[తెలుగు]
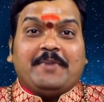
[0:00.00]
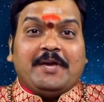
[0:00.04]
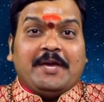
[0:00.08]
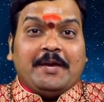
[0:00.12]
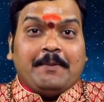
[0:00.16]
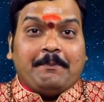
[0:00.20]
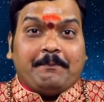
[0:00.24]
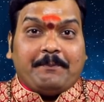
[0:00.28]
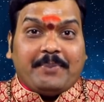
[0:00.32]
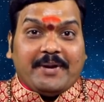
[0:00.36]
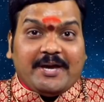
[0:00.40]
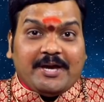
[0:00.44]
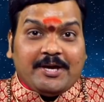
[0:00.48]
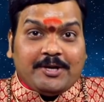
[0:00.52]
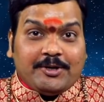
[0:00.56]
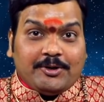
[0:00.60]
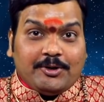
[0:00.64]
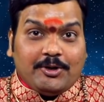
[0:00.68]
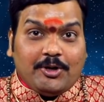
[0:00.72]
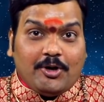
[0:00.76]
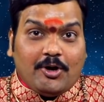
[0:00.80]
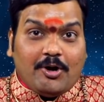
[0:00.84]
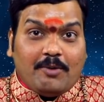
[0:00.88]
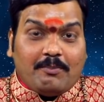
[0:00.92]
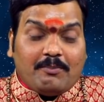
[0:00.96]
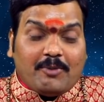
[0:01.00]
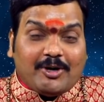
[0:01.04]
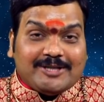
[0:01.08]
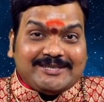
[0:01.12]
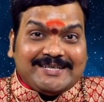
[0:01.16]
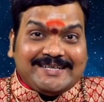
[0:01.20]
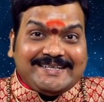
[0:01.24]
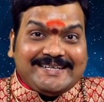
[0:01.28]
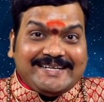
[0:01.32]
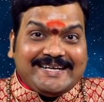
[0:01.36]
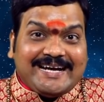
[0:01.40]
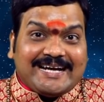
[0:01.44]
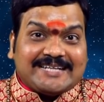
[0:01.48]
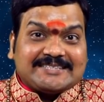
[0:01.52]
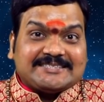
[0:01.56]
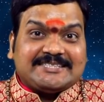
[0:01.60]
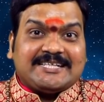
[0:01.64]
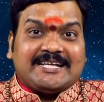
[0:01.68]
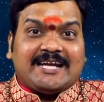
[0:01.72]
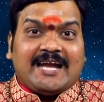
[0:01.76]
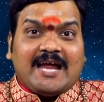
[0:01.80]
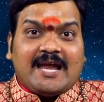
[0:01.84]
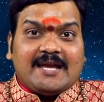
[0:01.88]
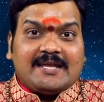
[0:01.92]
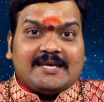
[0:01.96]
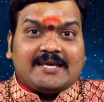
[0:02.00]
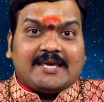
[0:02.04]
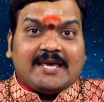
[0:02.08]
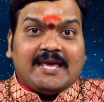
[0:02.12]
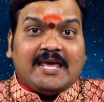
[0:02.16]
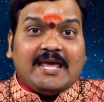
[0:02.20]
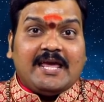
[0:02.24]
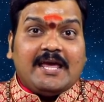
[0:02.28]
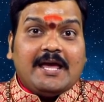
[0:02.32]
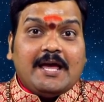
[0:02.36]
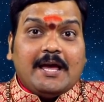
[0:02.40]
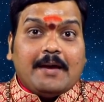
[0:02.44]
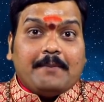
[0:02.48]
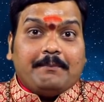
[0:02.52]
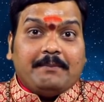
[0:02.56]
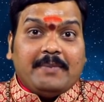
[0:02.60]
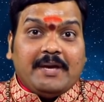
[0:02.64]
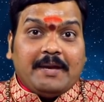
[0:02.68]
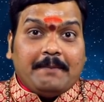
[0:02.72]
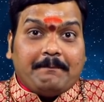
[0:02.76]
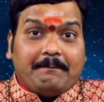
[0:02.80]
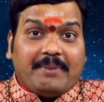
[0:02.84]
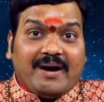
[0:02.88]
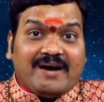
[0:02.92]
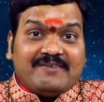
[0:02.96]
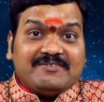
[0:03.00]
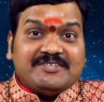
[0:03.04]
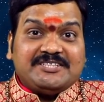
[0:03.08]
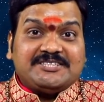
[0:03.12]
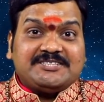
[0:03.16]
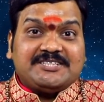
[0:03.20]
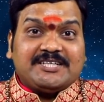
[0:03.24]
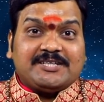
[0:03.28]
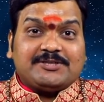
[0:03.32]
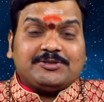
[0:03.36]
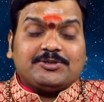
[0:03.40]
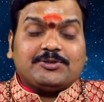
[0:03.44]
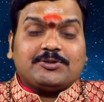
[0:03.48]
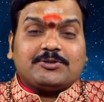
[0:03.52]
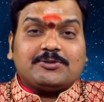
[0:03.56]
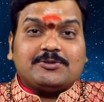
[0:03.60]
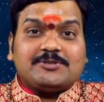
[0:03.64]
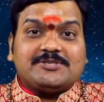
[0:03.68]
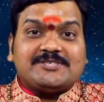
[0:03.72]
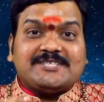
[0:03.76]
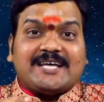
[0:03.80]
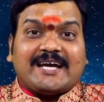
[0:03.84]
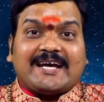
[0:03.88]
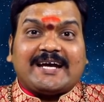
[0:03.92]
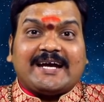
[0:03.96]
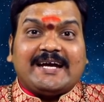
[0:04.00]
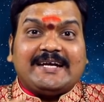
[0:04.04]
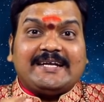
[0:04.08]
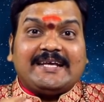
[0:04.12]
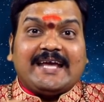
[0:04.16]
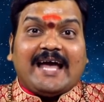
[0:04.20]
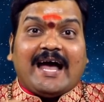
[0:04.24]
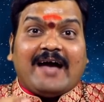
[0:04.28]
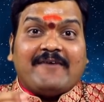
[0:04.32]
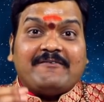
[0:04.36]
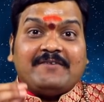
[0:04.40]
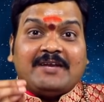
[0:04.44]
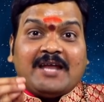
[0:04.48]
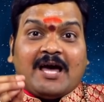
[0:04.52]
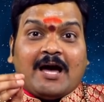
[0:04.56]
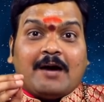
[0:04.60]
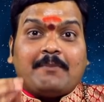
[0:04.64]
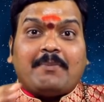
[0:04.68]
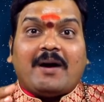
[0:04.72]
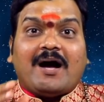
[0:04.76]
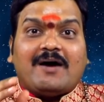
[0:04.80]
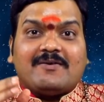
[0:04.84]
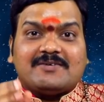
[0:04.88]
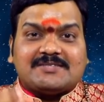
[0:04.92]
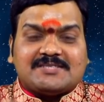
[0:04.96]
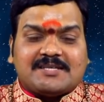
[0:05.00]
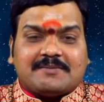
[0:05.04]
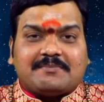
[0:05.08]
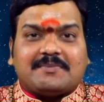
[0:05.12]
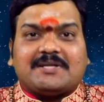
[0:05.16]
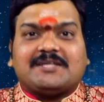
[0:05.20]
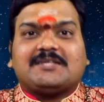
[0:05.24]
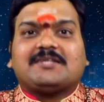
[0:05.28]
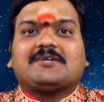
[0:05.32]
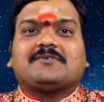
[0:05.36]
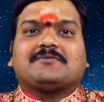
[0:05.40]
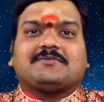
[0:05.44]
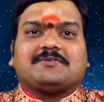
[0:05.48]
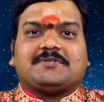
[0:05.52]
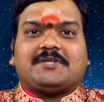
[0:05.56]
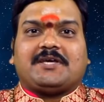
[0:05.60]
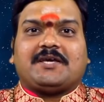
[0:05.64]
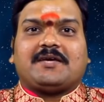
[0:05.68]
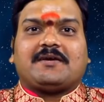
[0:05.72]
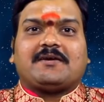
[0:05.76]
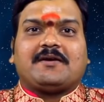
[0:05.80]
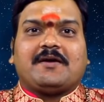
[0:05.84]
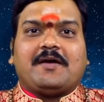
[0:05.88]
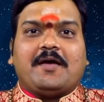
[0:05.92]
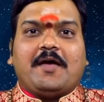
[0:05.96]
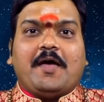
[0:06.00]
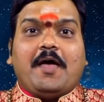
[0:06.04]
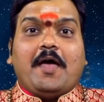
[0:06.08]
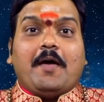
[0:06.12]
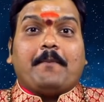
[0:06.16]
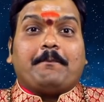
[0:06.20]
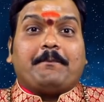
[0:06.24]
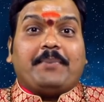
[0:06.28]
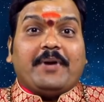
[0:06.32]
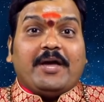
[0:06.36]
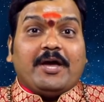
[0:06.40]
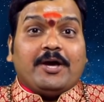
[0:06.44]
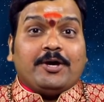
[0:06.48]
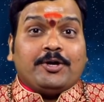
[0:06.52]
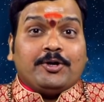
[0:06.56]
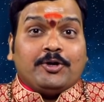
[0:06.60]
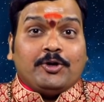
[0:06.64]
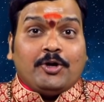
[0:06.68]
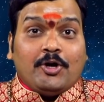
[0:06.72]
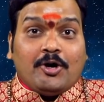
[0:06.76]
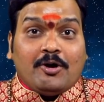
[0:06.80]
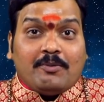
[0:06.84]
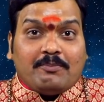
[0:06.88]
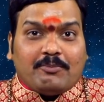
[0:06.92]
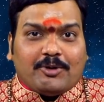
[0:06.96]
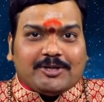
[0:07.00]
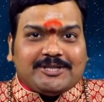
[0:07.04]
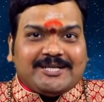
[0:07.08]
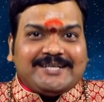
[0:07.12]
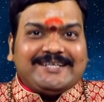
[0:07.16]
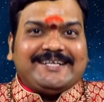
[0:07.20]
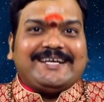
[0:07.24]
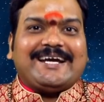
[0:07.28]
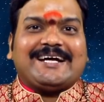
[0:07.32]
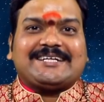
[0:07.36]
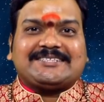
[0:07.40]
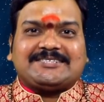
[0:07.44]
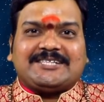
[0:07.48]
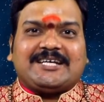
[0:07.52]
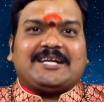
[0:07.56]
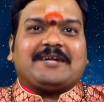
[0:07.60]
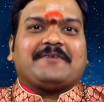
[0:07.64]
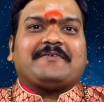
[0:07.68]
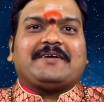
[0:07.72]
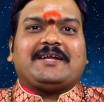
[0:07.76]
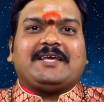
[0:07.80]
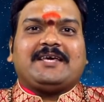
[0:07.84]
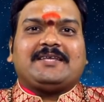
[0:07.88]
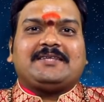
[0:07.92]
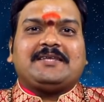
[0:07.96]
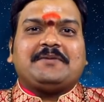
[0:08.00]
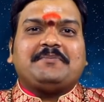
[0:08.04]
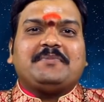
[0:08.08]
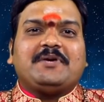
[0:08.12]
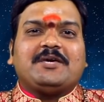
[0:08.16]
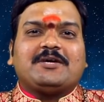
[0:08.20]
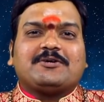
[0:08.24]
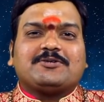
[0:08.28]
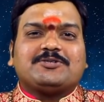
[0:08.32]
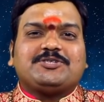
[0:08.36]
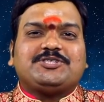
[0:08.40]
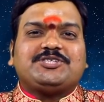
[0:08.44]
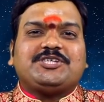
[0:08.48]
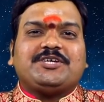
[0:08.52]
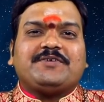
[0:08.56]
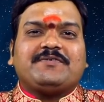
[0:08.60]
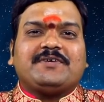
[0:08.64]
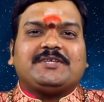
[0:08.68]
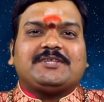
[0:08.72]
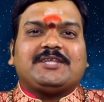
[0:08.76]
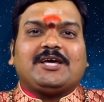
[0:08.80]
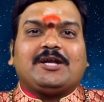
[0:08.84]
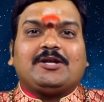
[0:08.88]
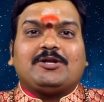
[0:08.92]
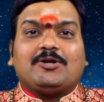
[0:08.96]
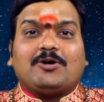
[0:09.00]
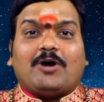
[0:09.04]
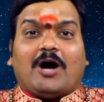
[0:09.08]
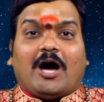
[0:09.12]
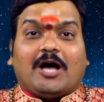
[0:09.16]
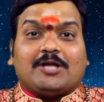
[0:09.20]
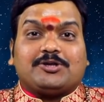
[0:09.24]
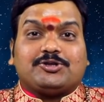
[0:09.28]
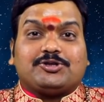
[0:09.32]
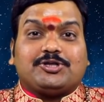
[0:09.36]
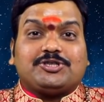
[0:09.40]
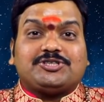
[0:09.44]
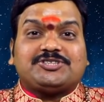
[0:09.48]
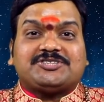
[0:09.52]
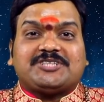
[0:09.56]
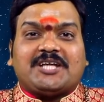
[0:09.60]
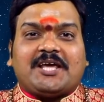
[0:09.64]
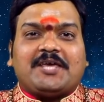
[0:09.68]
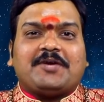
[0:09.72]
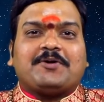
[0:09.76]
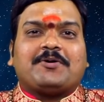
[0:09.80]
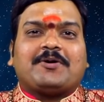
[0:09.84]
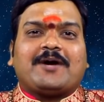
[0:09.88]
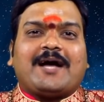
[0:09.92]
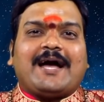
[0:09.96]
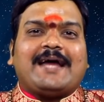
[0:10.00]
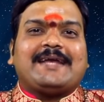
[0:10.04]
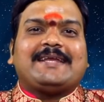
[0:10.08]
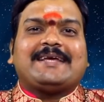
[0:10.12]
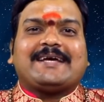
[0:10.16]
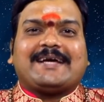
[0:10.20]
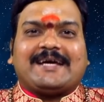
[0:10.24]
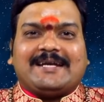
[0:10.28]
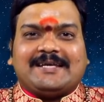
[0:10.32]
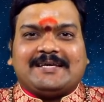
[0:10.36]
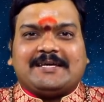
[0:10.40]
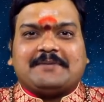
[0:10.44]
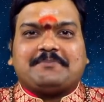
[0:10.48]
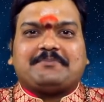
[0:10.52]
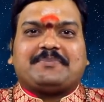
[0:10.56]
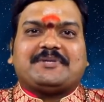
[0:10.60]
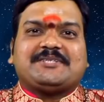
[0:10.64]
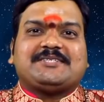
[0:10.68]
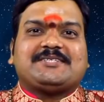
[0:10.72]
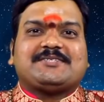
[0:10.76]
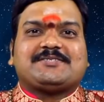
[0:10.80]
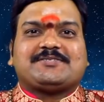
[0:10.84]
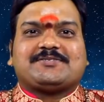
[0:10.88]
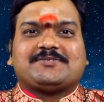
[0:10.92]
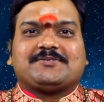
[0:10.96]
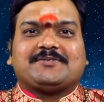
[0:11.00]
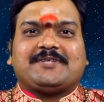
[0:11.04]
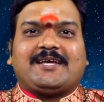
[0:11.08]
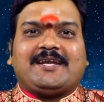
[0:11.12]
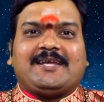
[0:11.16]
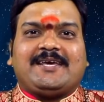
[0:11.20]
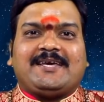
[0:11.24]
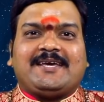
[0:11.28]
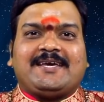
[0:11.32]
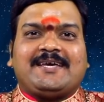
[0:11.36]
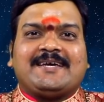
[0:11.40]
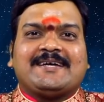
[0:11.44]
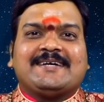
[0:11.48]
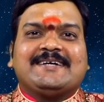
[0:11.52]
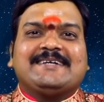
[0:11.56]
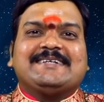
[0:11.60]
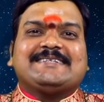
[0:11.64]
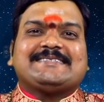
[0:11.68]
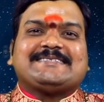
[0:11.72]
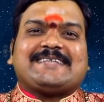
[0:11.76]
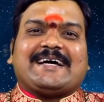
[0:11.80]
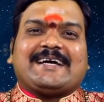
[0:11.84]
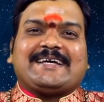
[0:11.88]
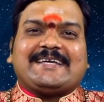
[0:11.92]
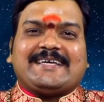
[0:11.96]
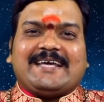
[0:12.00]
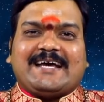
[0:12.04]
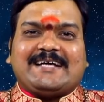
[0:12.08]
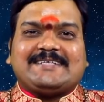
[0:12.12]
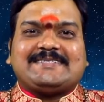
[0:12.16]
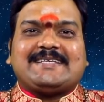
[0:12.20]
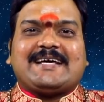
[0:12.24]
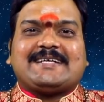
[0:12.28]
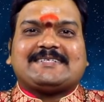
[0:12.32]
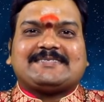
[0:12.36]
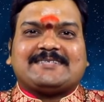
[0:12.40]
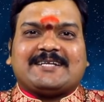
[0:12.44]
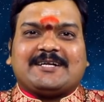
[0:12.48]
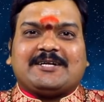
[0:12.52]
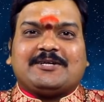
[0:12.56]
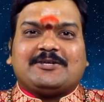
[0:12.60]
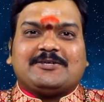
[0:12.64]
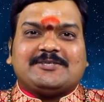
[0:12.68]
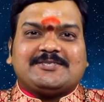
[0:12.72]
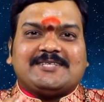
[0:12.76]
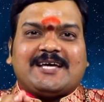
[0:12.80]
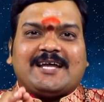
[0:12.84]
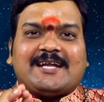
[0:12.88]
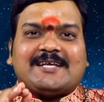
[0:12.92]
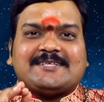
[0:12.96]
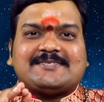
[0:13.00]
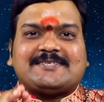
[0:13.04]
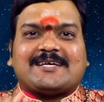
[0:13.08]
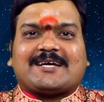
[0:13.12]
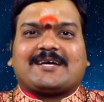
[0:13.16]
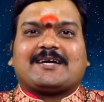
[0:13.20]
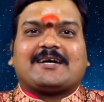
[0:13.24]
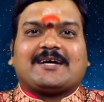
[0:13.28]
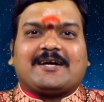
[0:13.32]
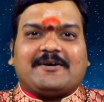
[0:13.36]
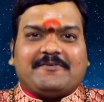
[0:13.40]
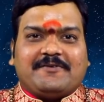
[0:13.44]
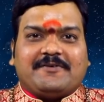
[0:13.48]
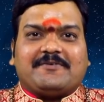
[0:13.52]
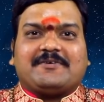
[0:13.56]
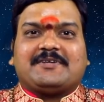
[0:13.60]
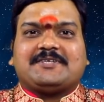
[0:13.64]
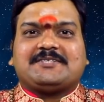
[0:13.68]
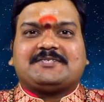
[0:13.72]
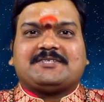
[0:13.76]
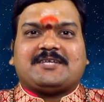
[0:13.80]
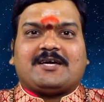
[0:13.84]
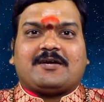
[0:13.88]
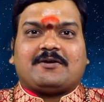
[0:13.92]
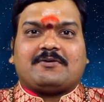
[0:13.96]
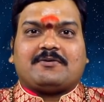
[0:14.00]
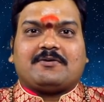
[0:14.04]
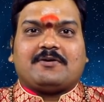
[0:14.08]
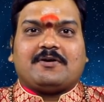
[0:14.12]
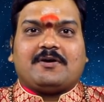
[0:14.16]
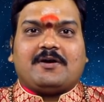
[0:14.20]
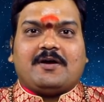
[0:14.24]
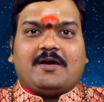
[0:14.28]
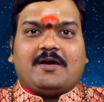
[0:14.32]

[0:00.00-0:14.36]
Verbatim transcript: మీ పేరులో మొదటి అక్షరానికి మీ భవిష్యత్తుకు చక్కటి అవినాభావ సంబంధం ఉంది పేరులో మొదటి అక్షరం అనేది మీకు జీవితంలో అదృష్ట యోగాన్ని కలిగింపజేస్తుందని సంఖ్యాశాస్త్రంలో చాలా చక్కగా వివరించారు